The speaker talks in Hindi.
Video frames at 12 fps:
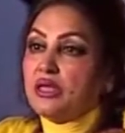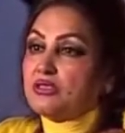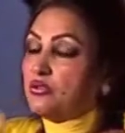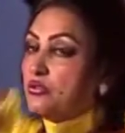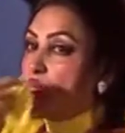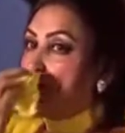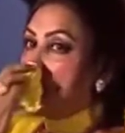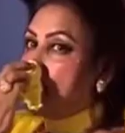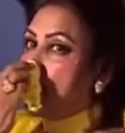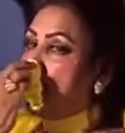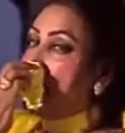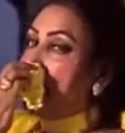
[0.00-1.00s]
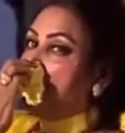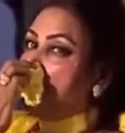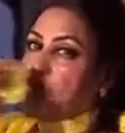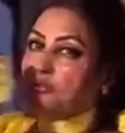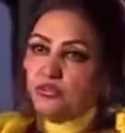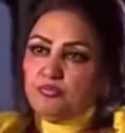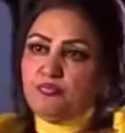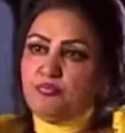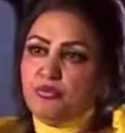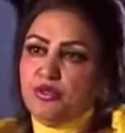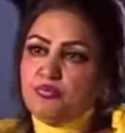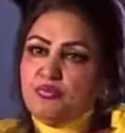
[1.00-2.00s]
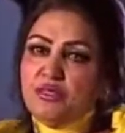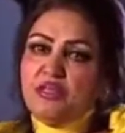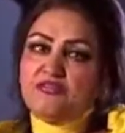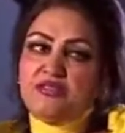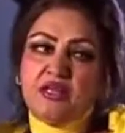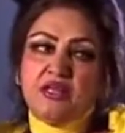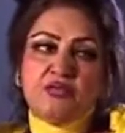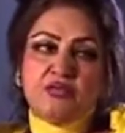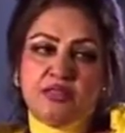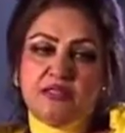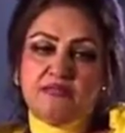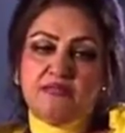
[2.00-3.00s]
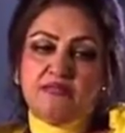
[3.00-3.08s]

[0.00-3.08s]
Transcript: ऐसे तो होगा नहीं फिर कुछ बहुत बड़े अफसरान थे